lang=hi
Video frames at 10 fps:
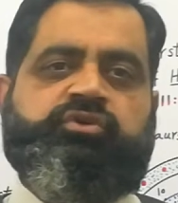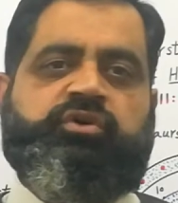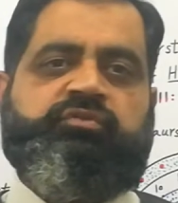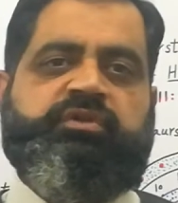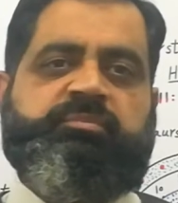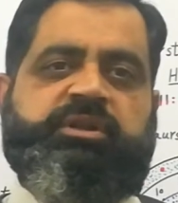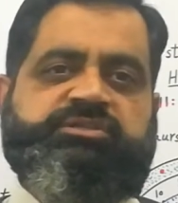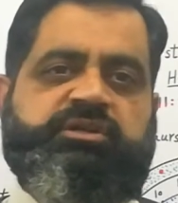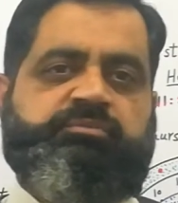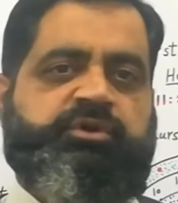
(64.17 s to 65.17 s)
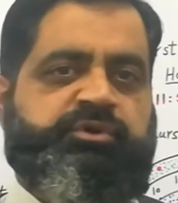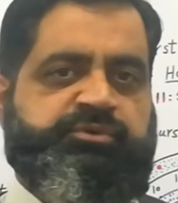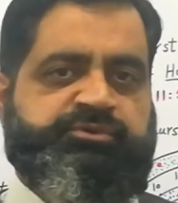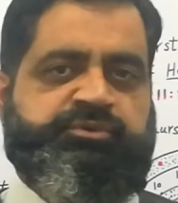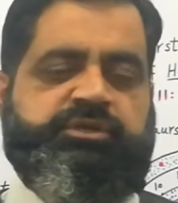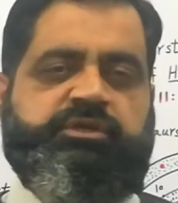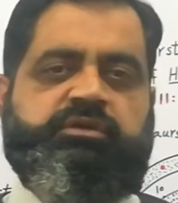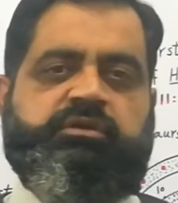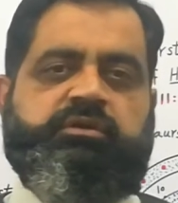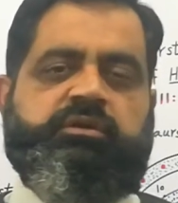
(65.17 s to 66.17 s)
ऑफ रिपल्शन प्रोड्यूस हुई
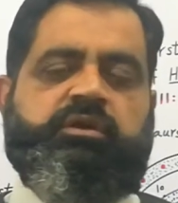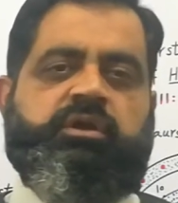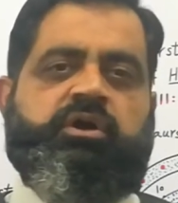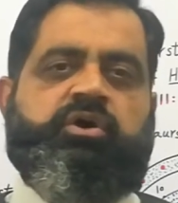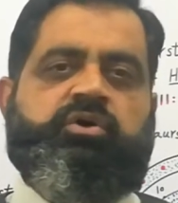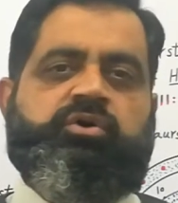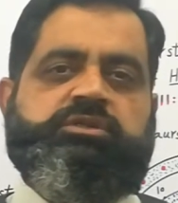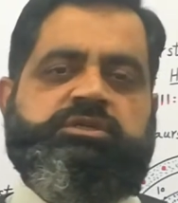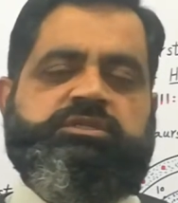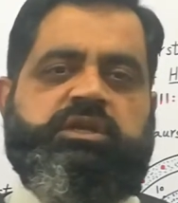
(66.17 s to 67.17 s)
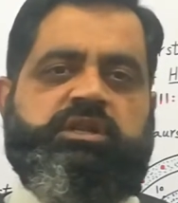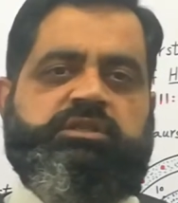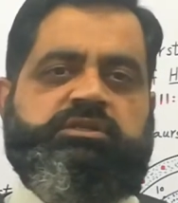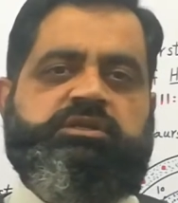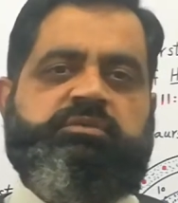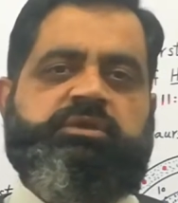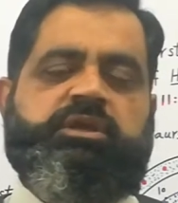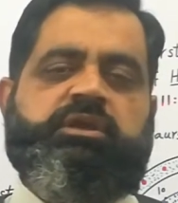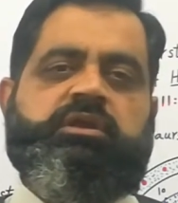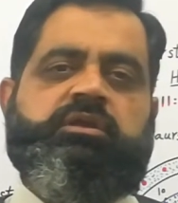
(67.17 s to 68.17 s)
और जिसके नतीजे
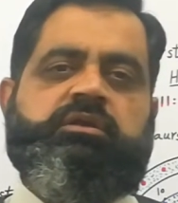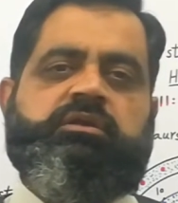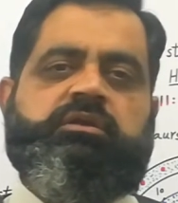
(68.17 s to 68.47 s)
में